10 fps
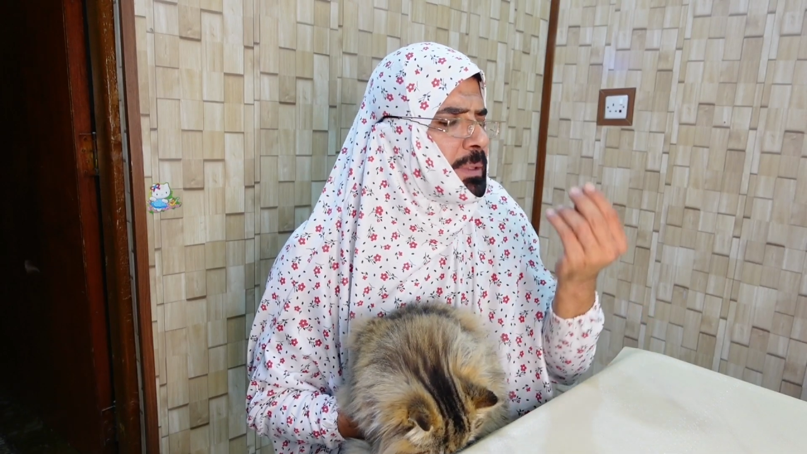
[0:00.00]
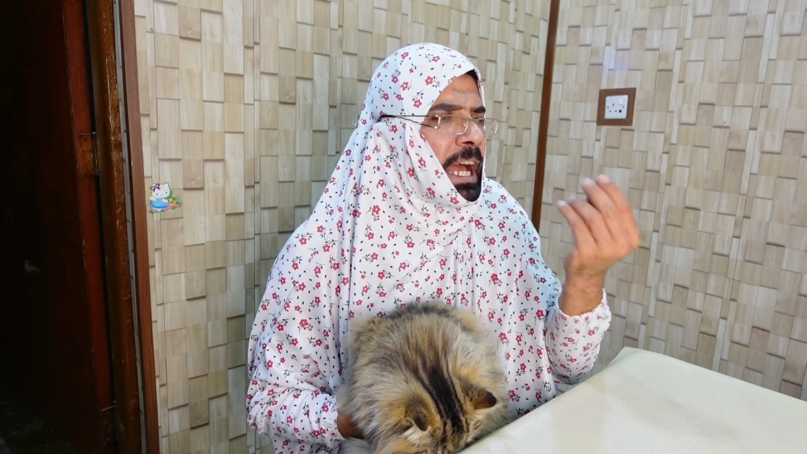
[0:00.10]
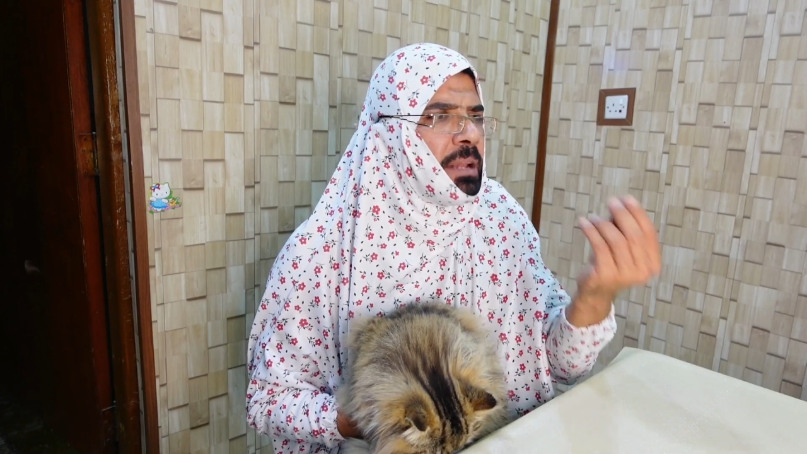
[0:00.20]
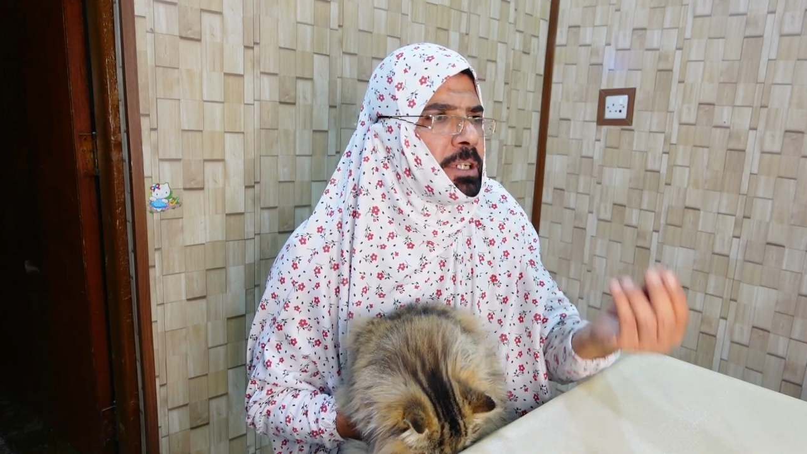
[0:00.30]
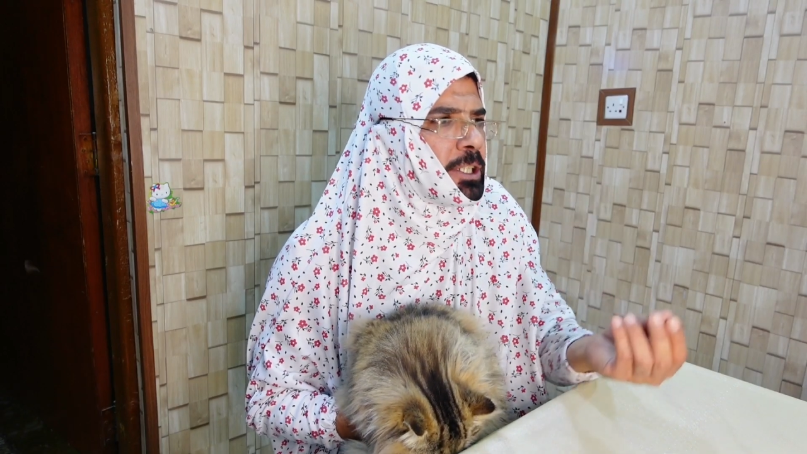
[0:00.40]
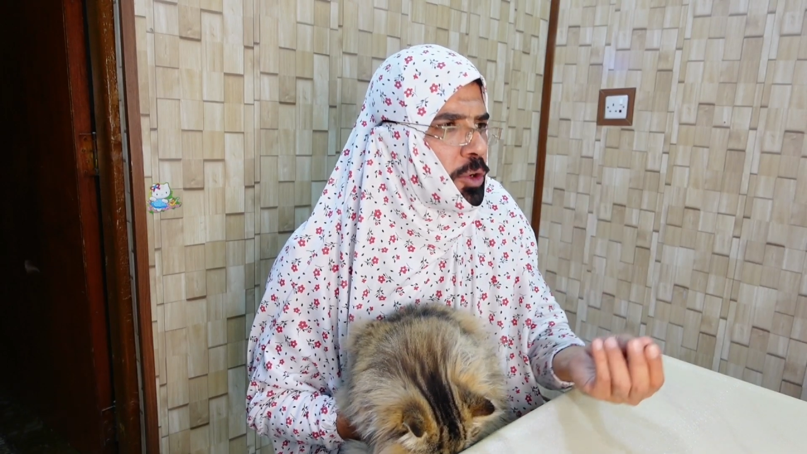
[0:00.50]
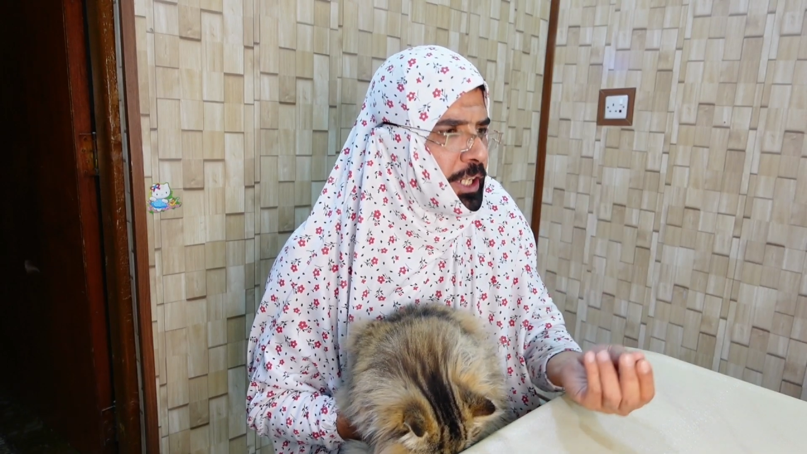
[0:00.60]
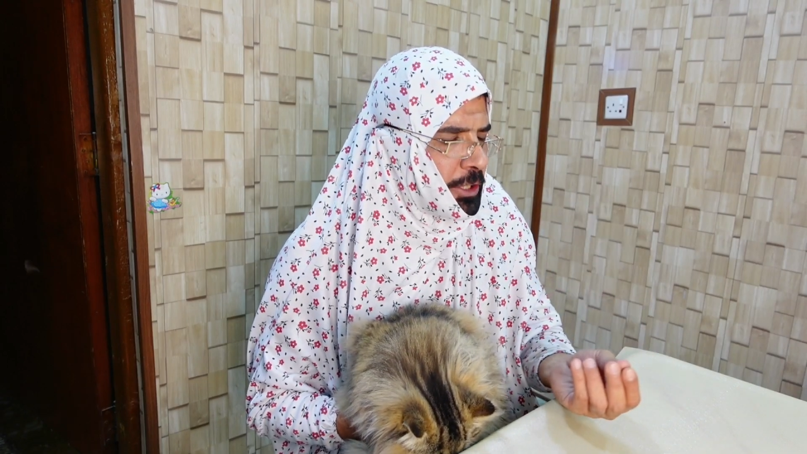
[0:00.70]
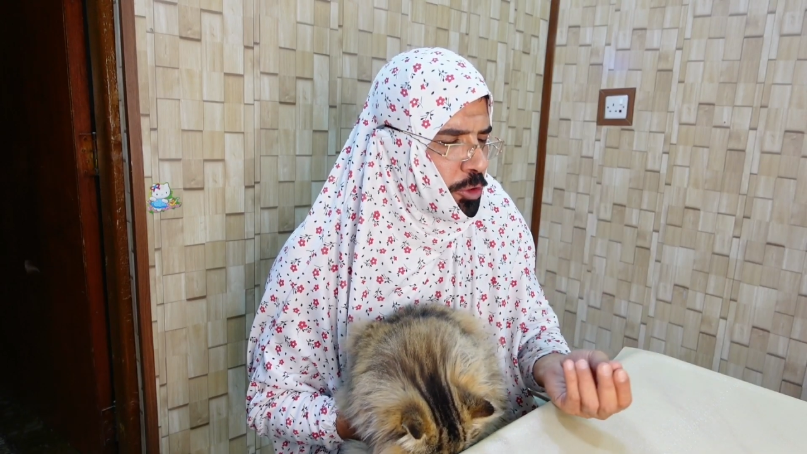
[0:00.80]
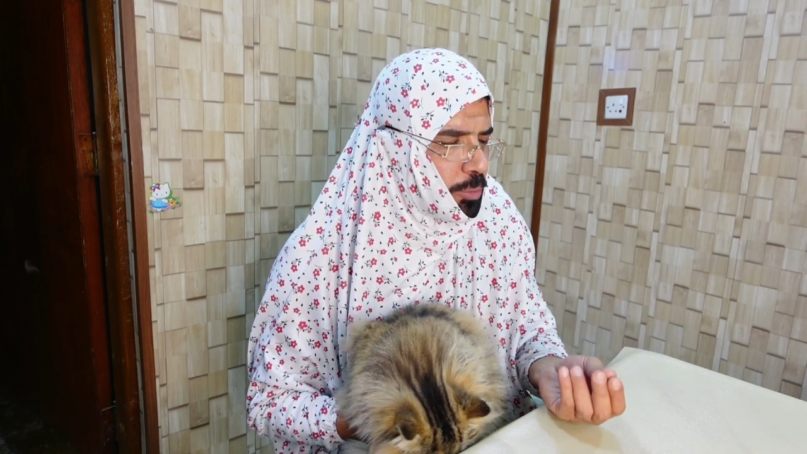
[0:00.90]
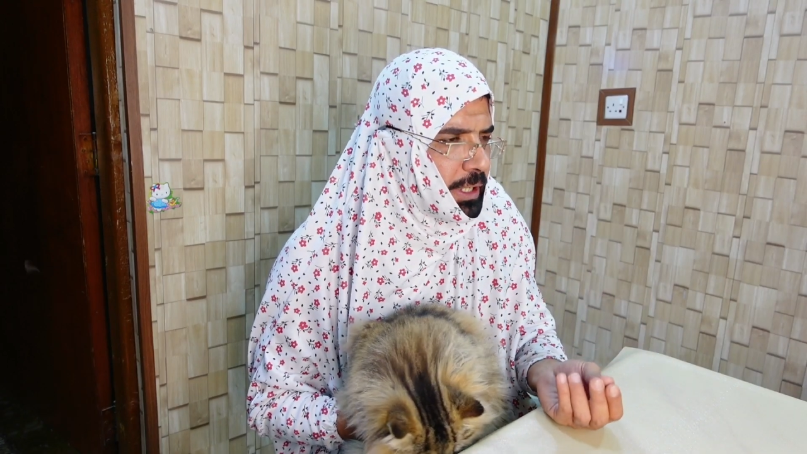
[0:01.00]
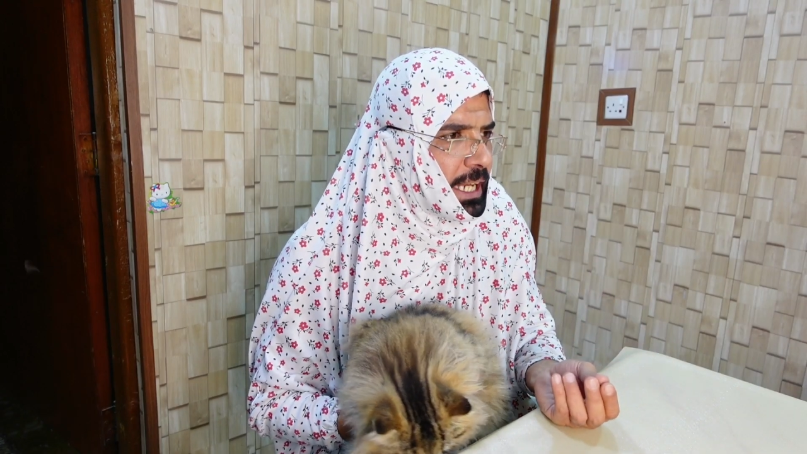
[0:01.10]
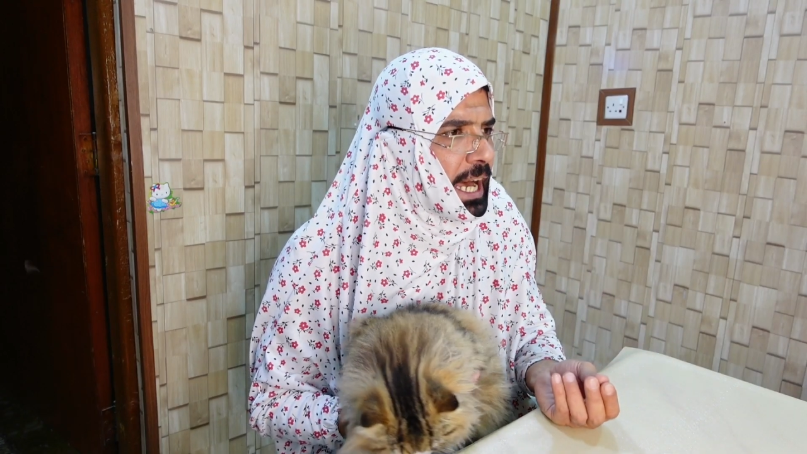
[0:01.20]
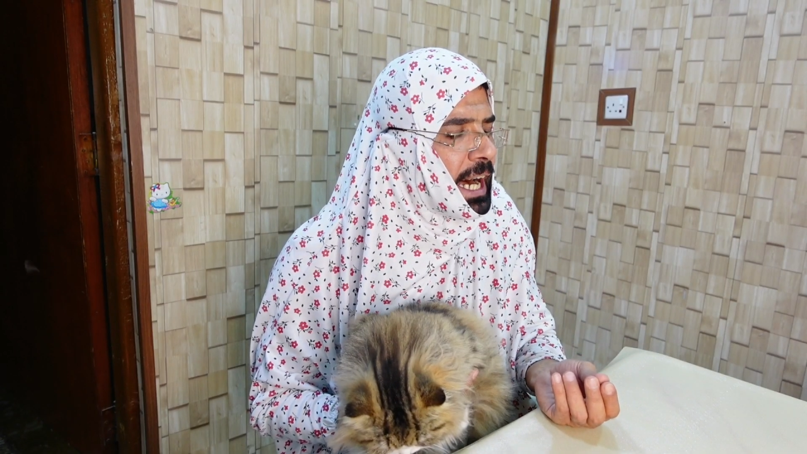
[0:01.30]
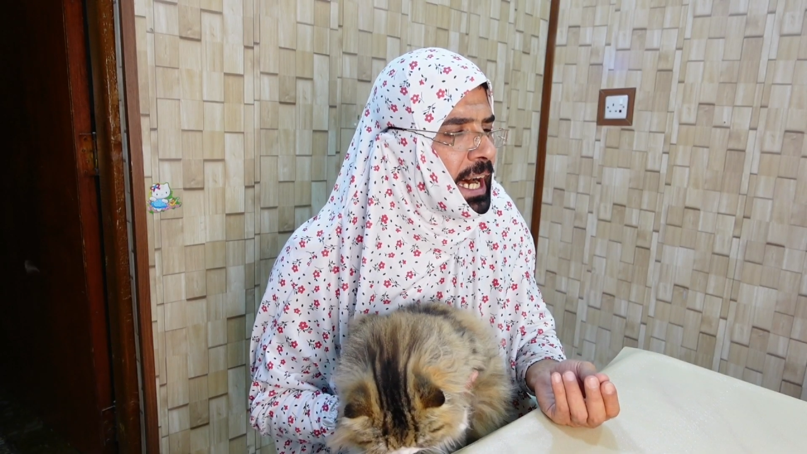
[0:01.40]
تعلمه شلون يحترم
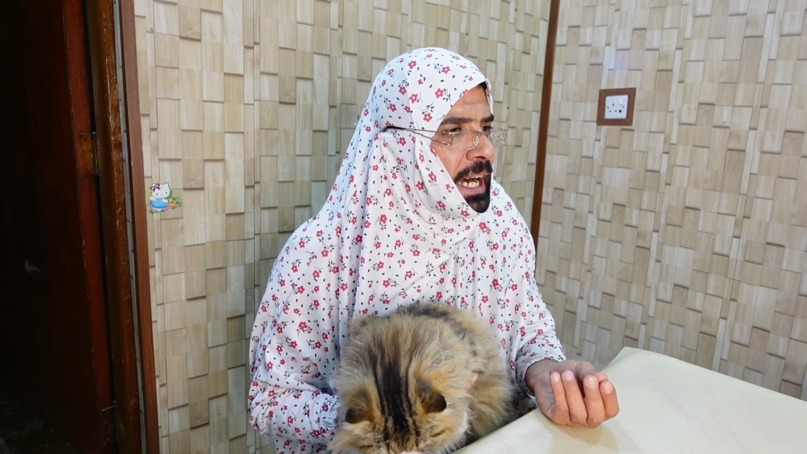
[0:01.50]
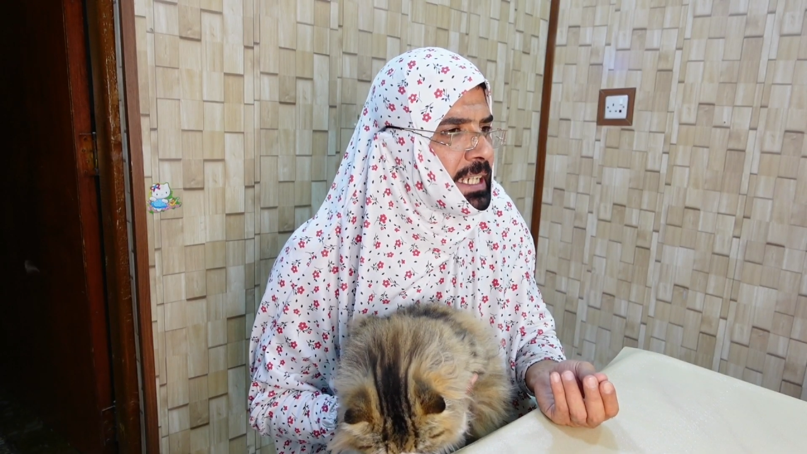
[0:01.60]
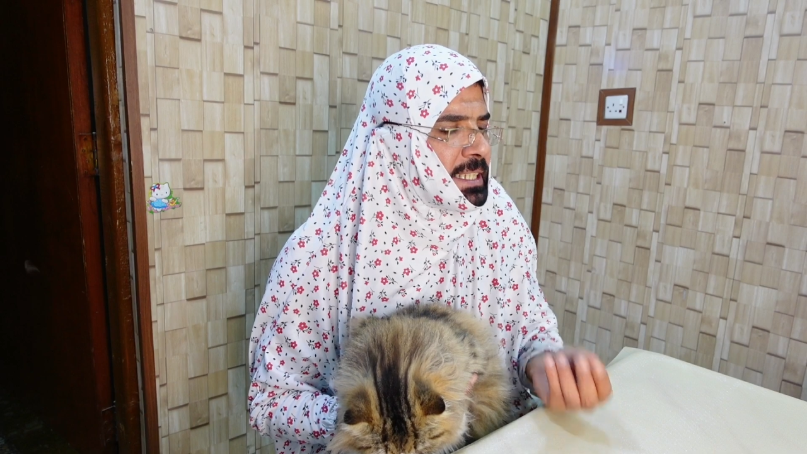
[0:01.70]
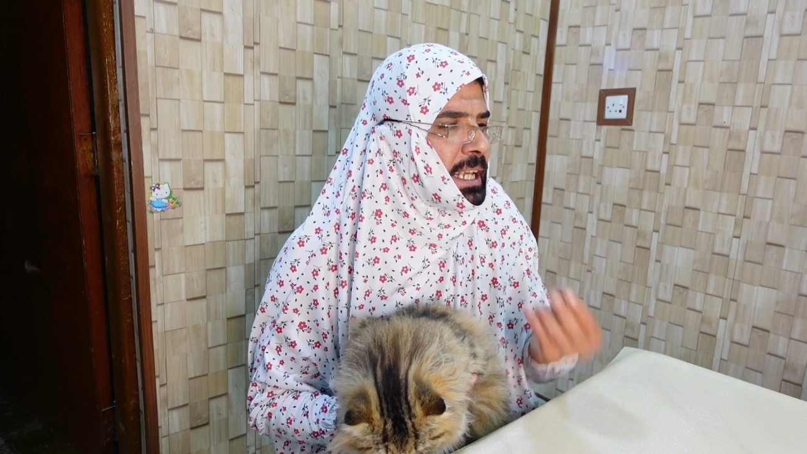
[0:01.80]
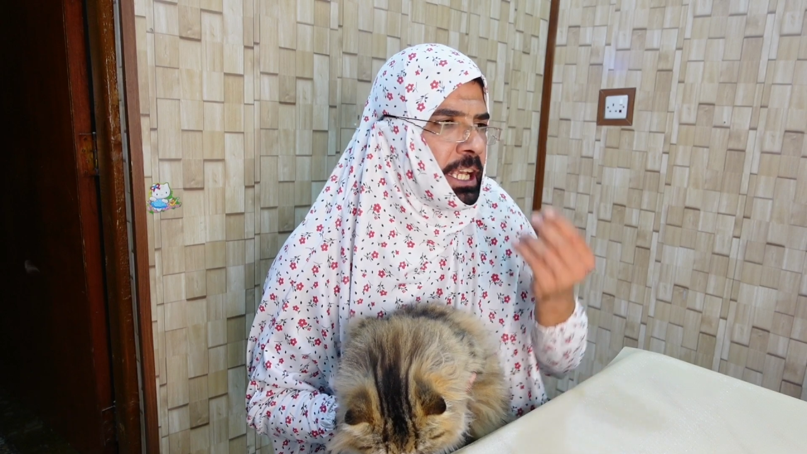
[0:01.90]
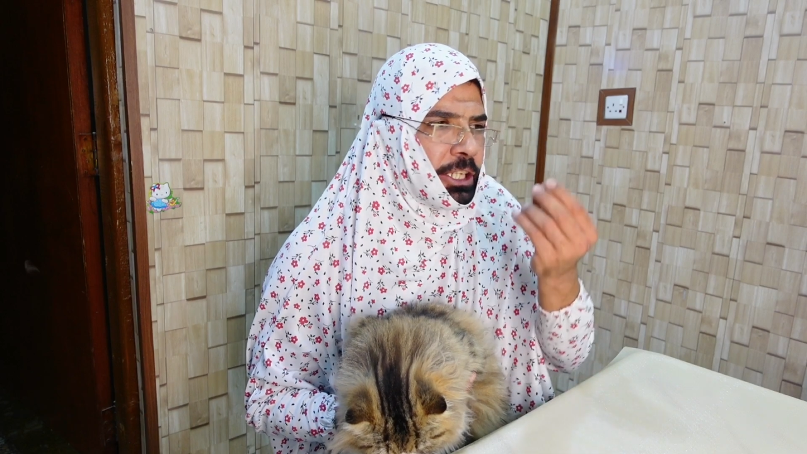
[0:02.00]
الناس